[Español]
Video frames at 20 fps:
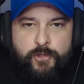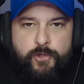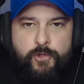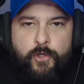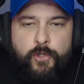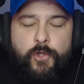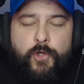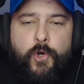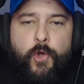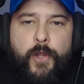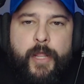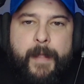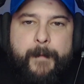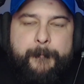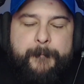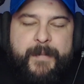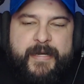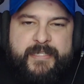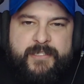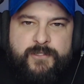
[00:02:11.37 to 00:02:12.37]
todo lo que
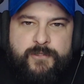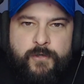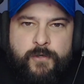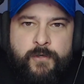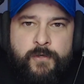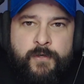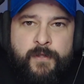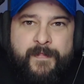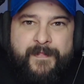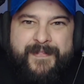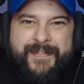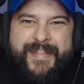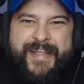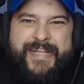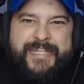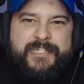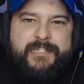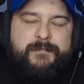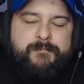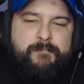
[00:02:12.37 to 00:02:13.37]
pasó
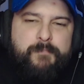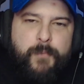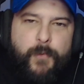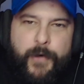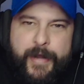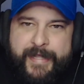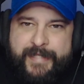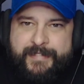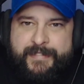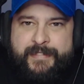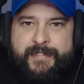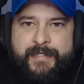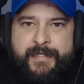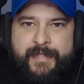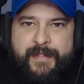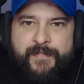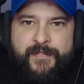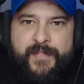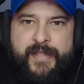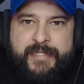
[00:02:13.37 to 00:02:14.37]
después
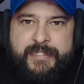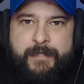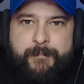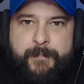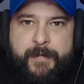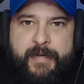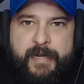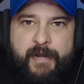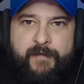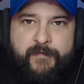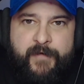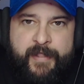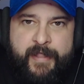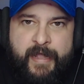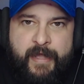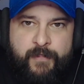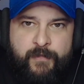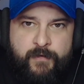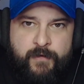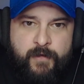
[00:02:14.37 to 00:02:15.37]
de ese penal
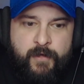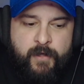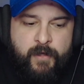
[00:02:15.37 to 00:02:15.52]
fallado.